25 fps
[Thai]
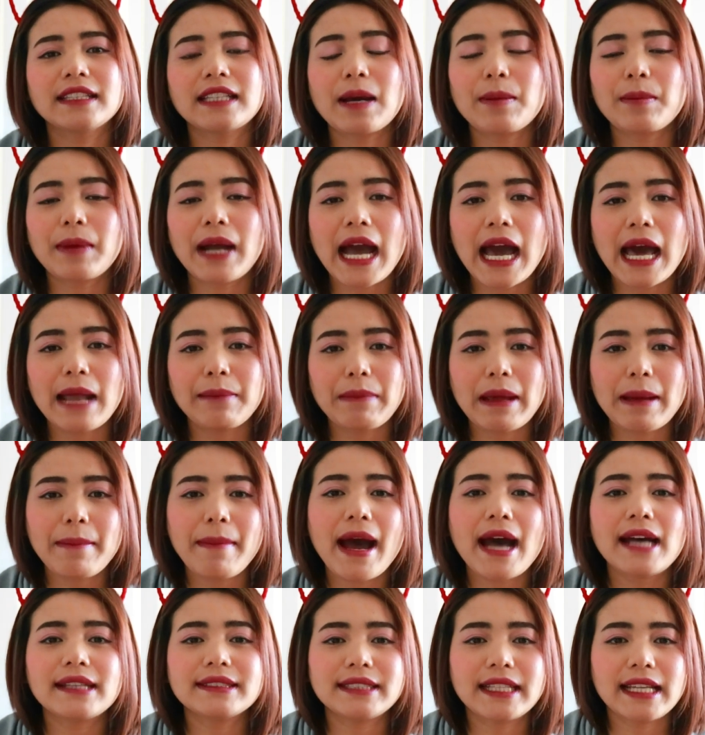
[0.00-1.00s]
ทำงานแม่
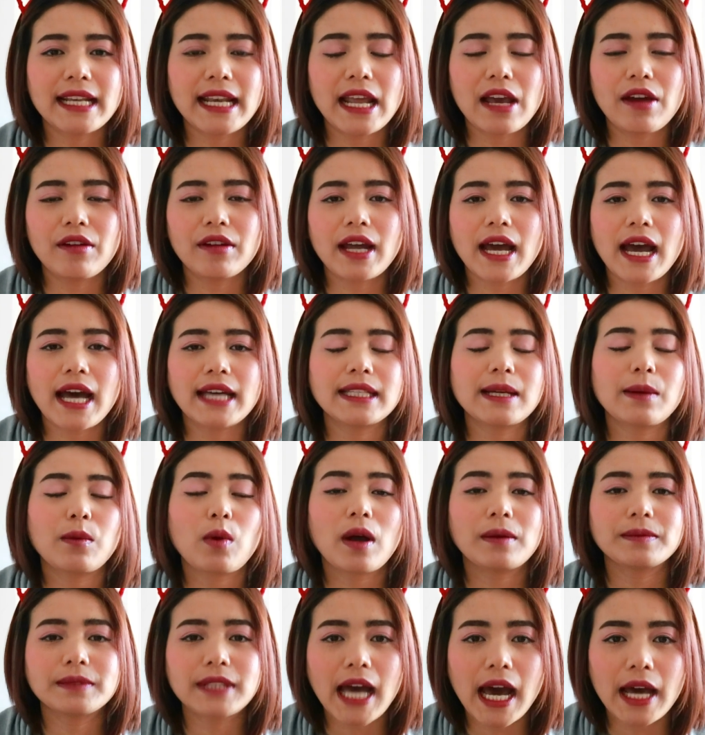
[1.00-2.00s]
บ้านเสร็จแล้วนะคะ
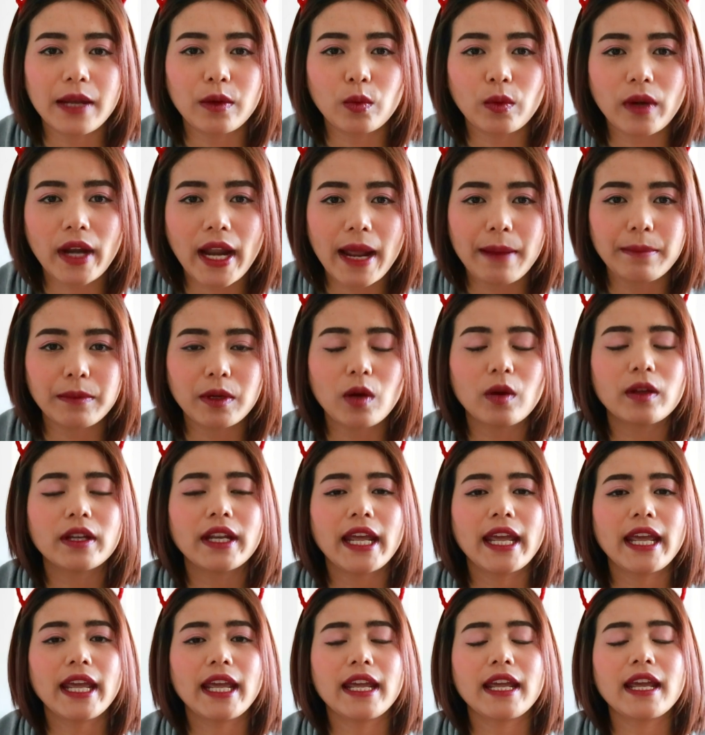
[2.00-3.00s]
ทำความสะอาดโรงแรมเนาะ
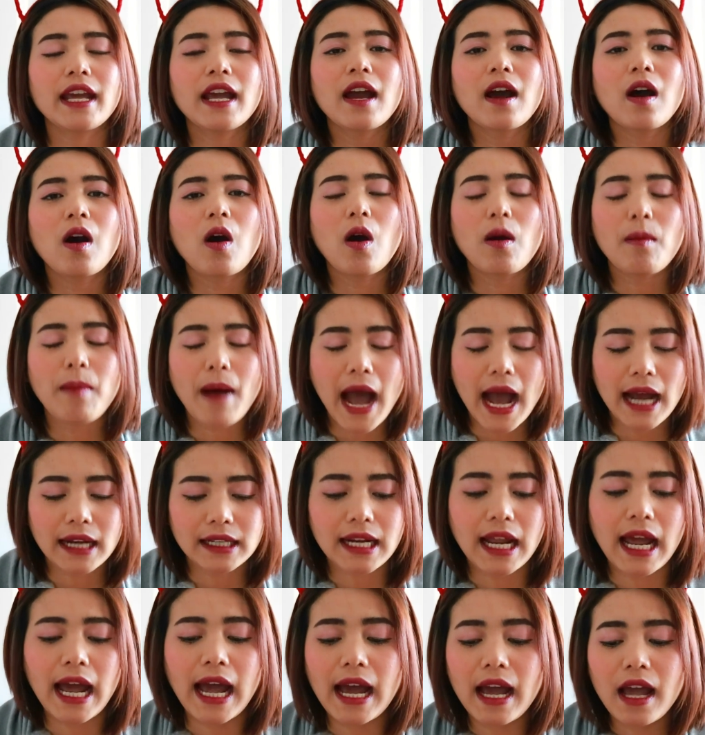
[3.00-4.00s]
ในห้องพัก
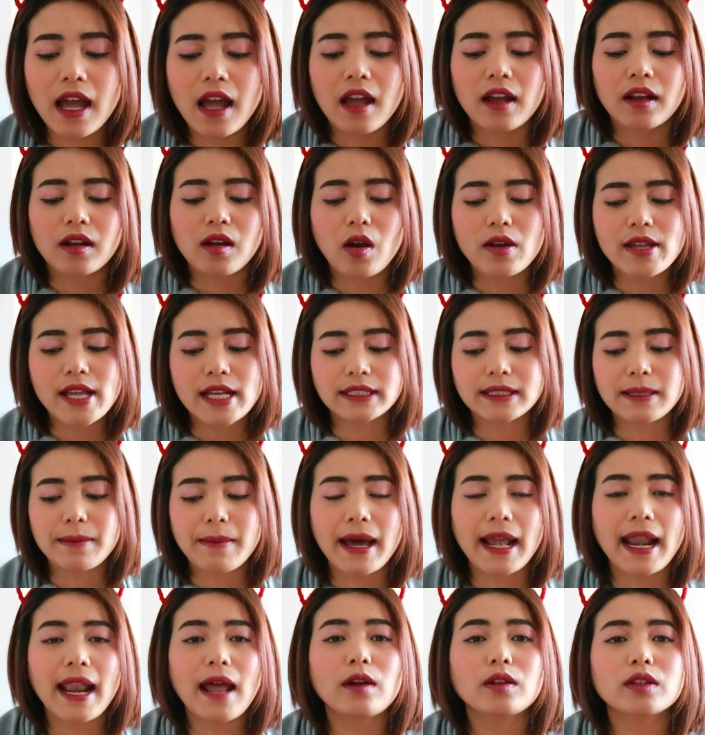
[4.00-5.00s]
นะคะ ก็อยากจะ
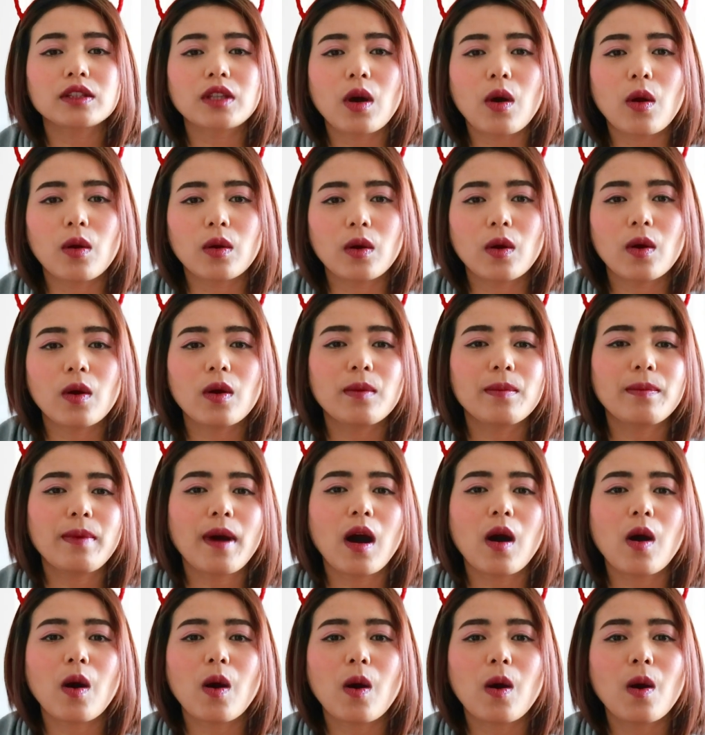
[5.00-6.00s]
มาเล่าต่อเนาะ
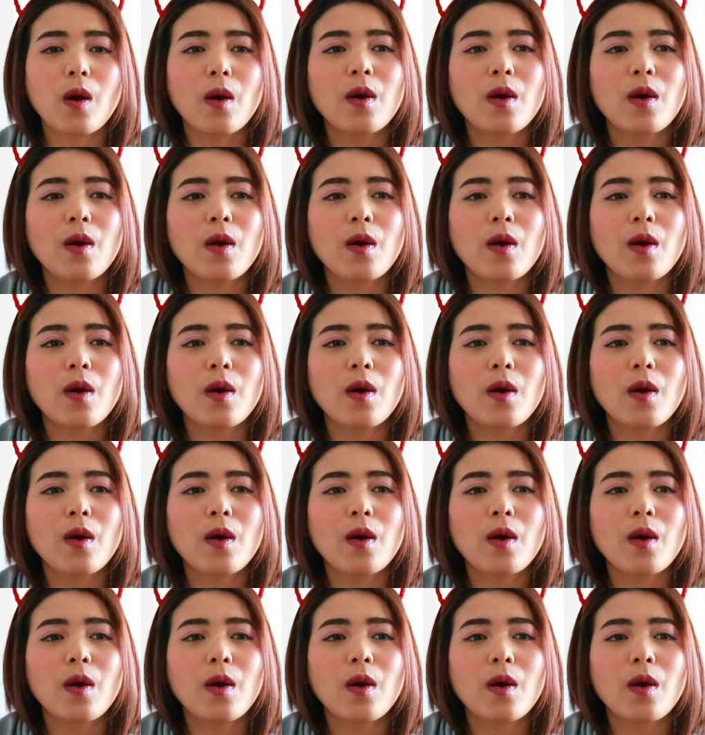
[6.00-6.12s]
พอ